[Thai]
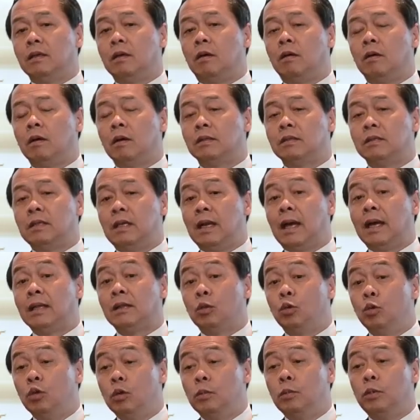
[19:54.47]
ของสิน
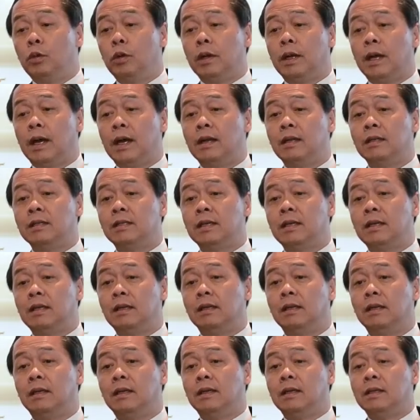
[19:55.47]
รัาทุนพวกนั้น เช่น
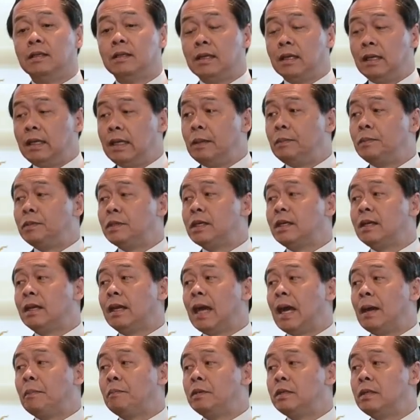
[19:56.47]
สลิปเช่น
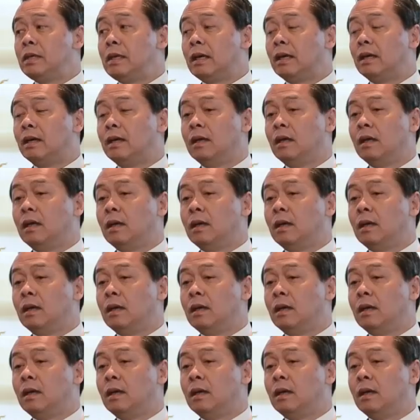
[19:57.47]
แคปเนี่ย